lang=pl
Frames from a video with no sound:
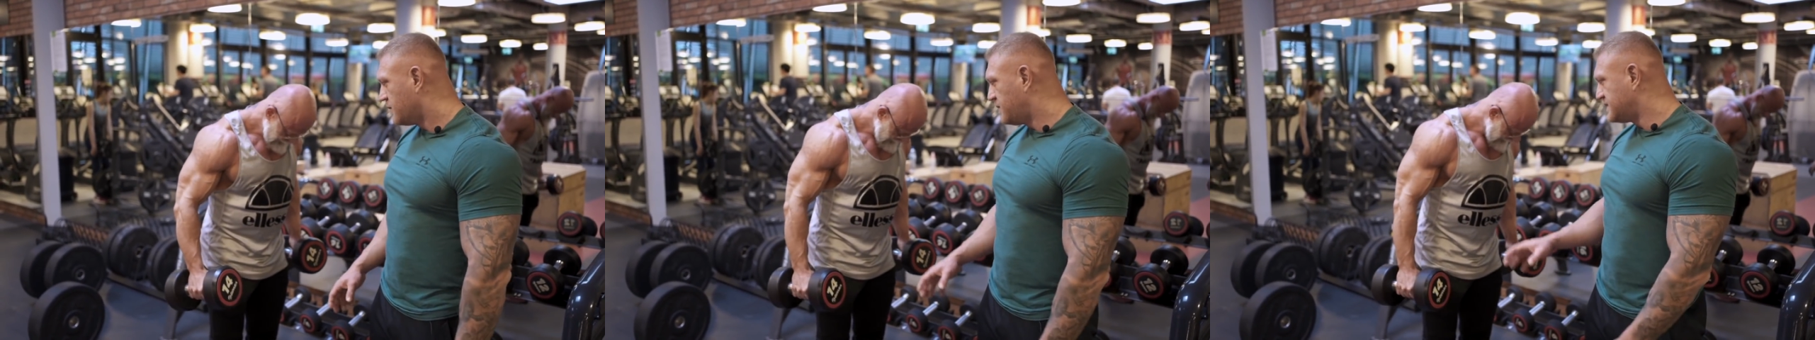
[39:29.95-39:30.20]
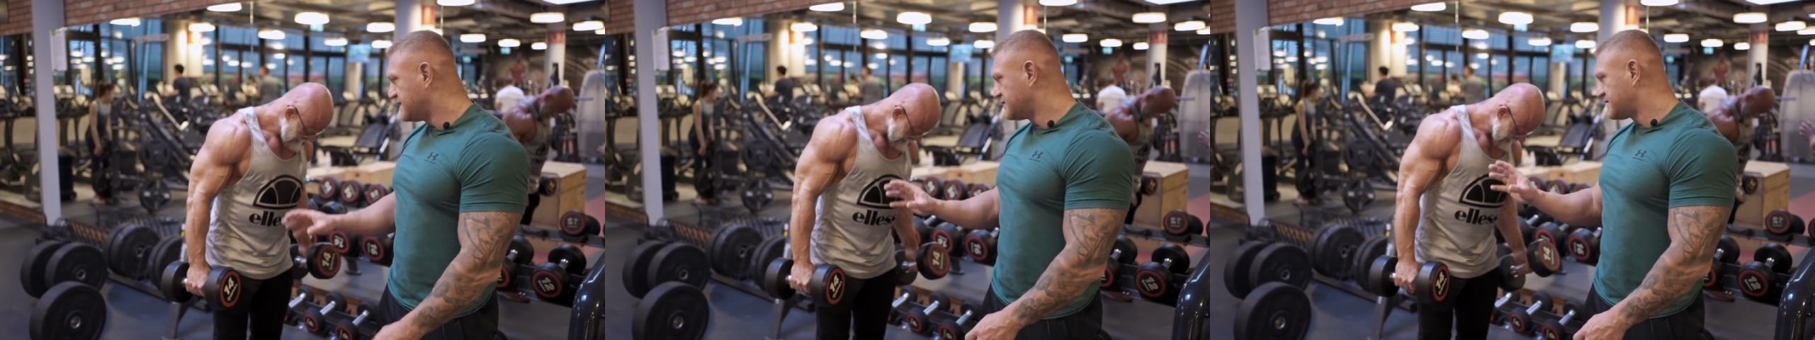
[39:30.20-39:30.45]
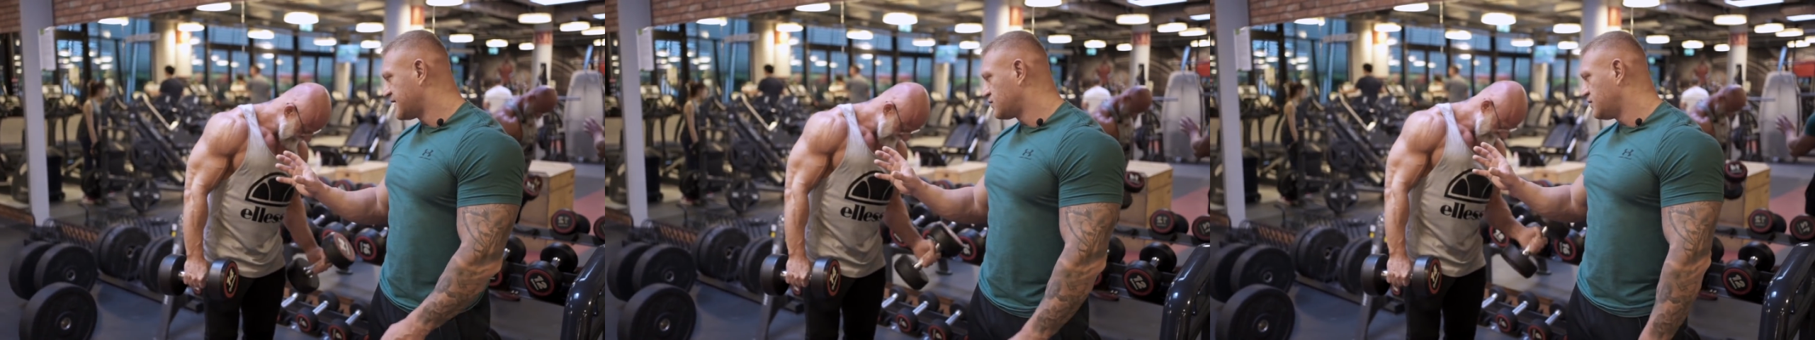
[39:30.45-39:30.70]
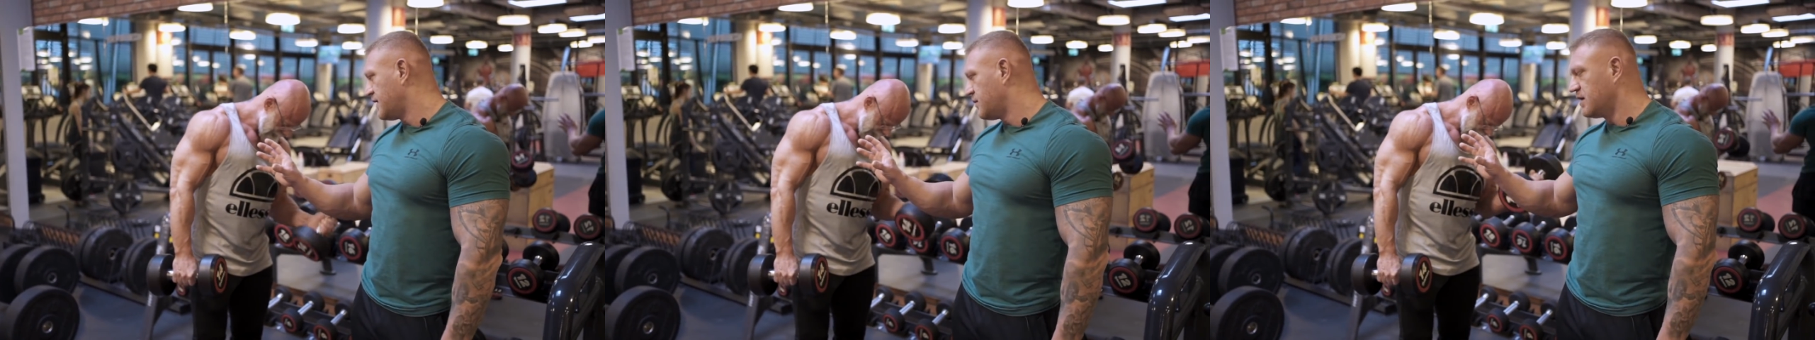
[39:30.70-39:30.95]
Biceps
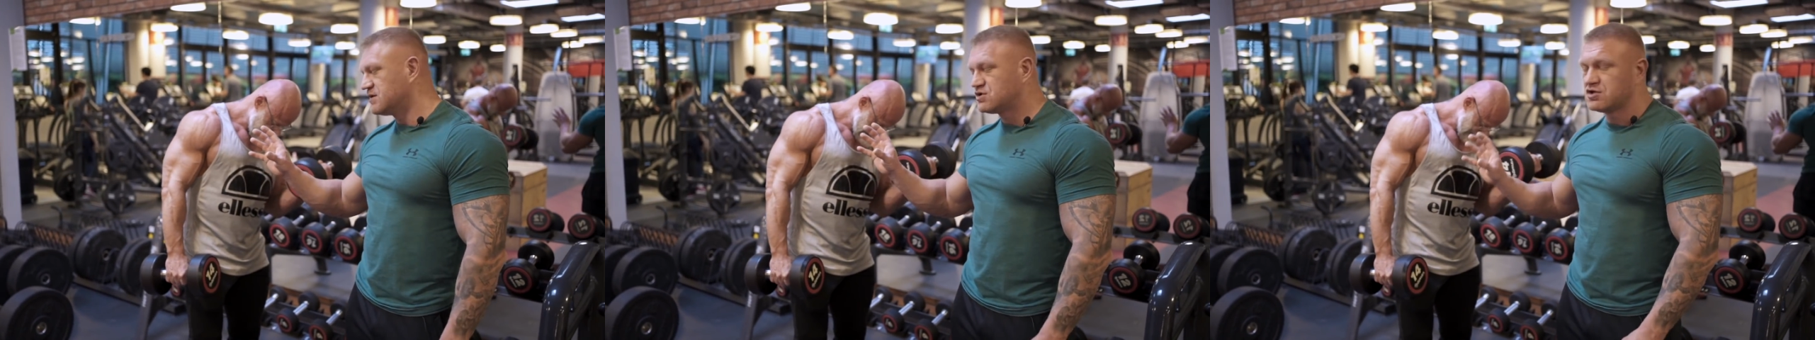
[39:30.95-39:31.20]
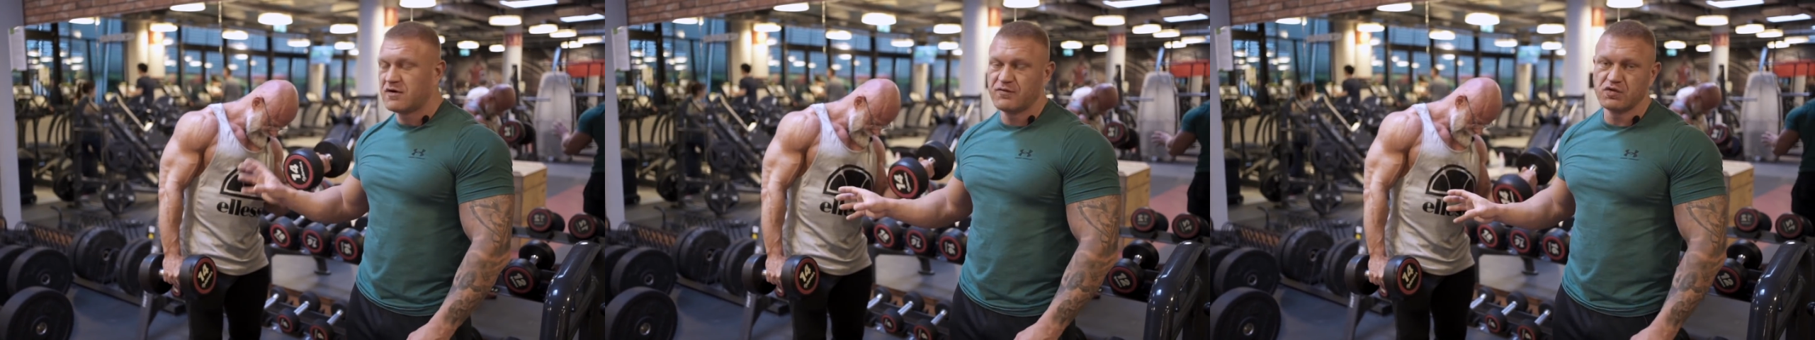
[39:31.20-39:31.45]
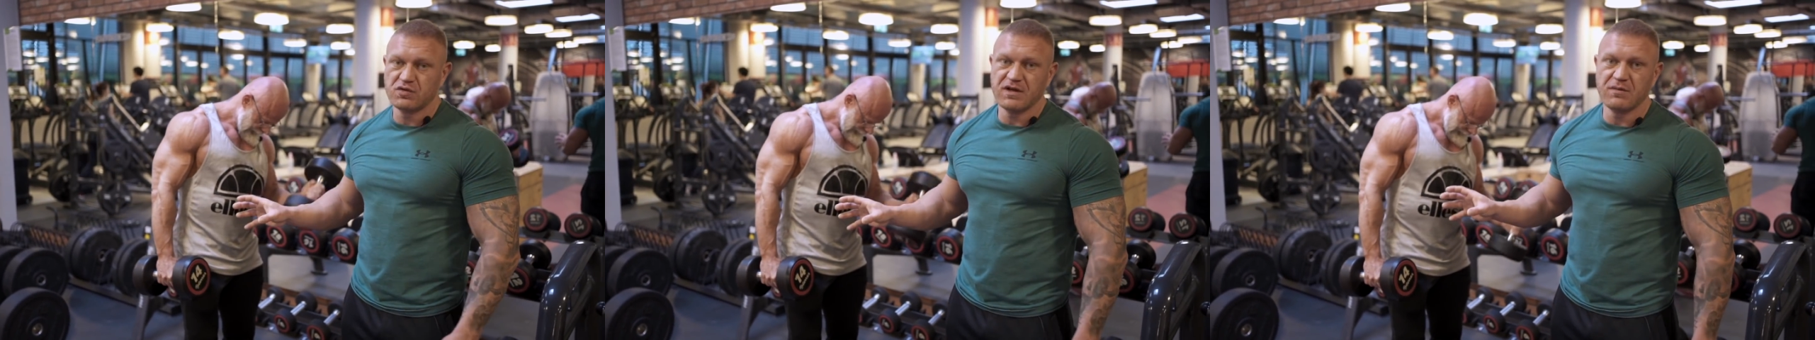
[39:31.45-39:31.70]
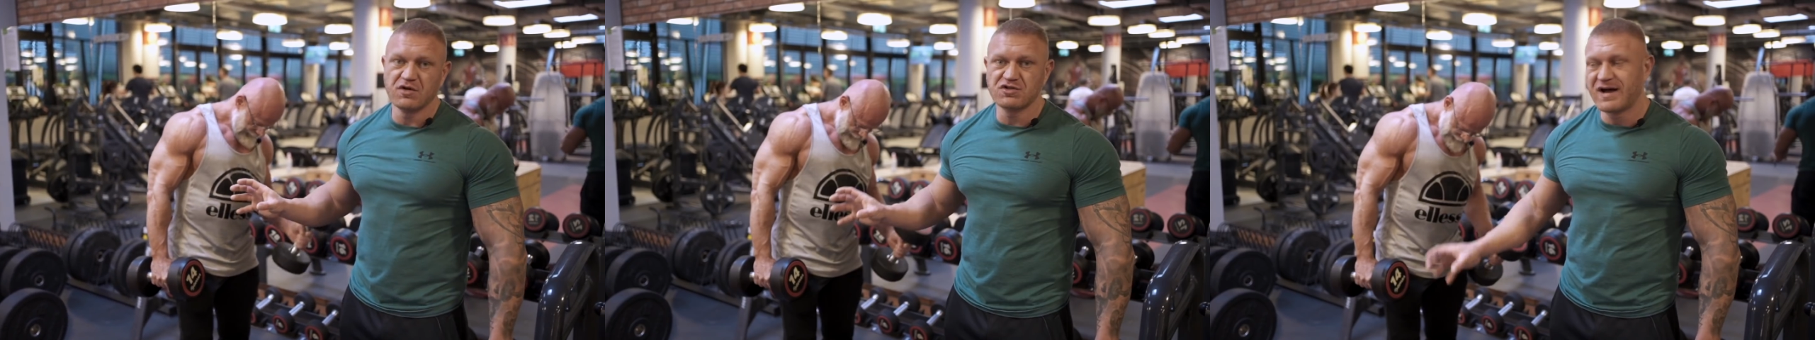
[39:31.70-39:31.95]
traktujemy znowu
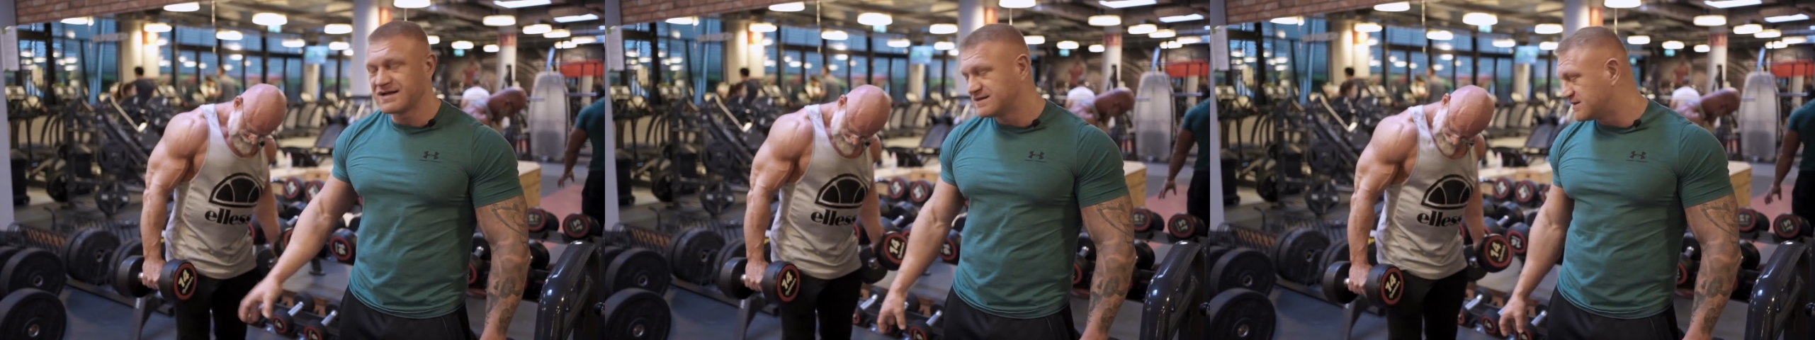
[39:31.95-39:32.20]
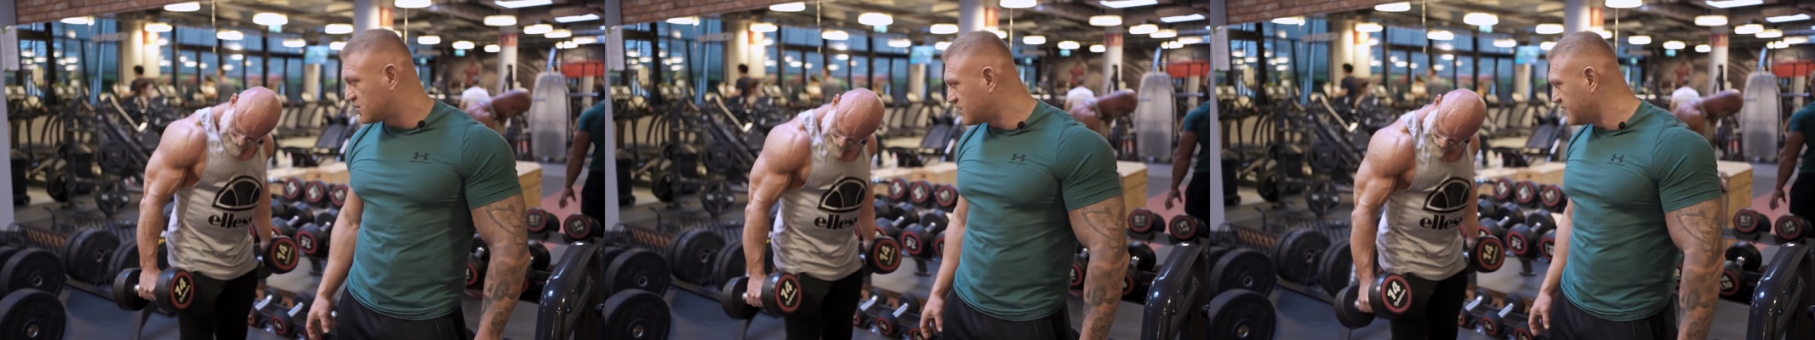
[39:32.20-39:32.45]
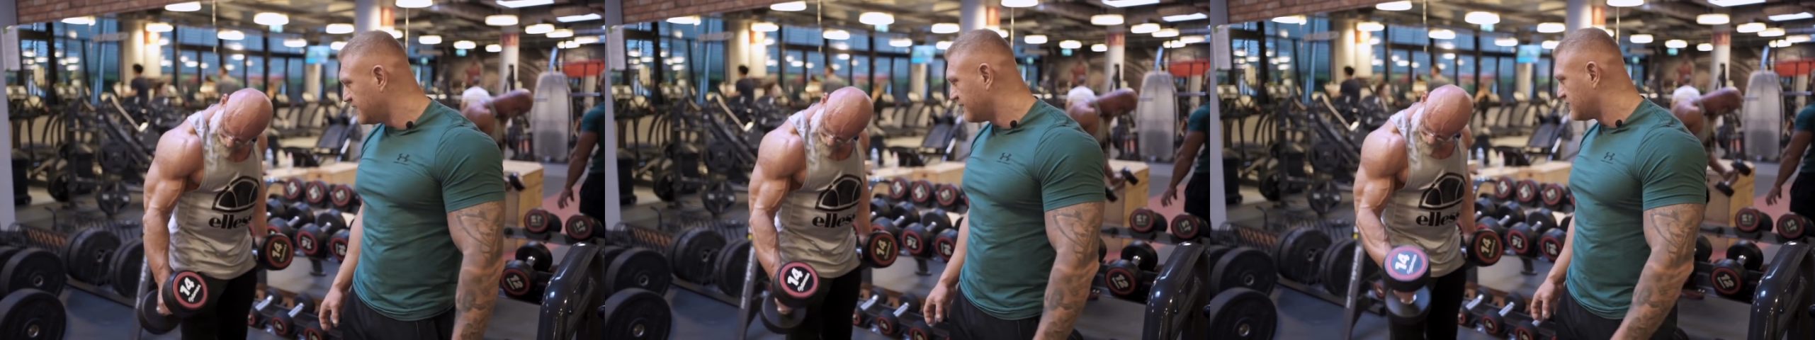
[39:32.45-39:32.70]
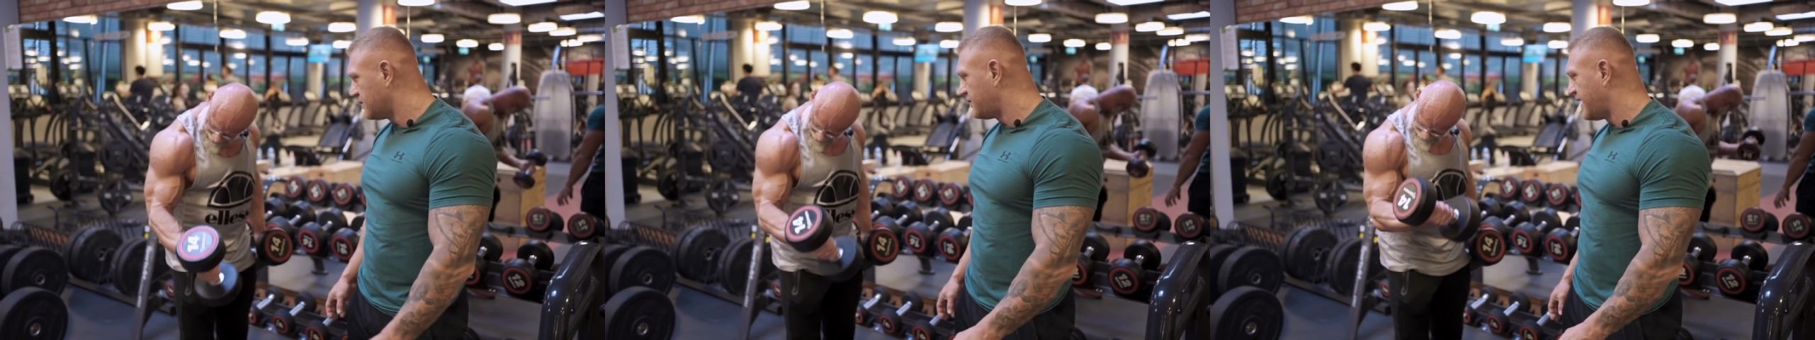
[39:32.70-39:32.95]
tutaj mocno akcesoryjnie
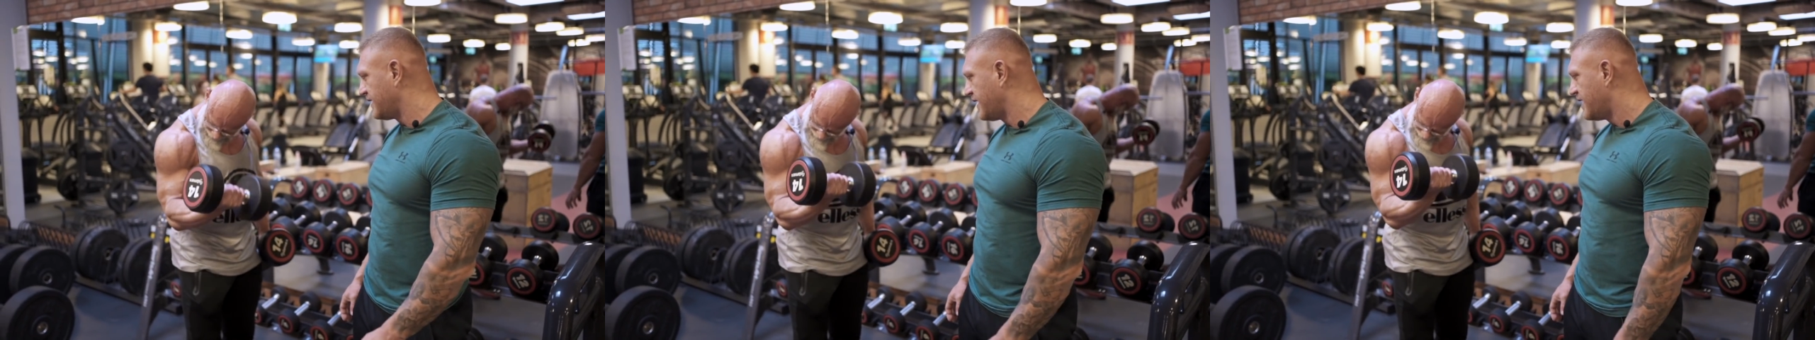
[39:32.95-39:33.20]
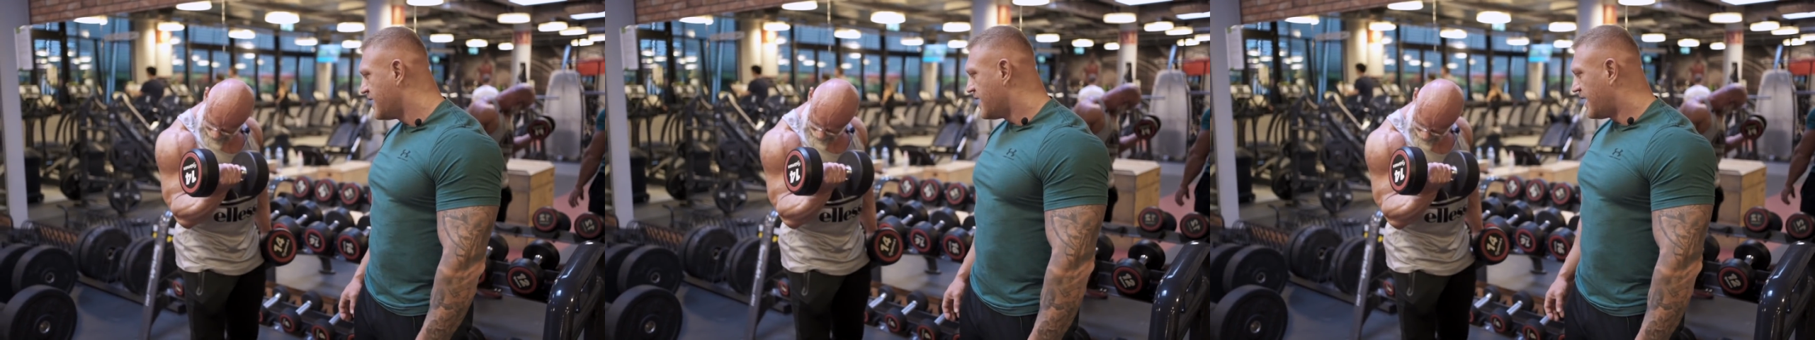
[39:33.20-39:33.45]
w tym planie,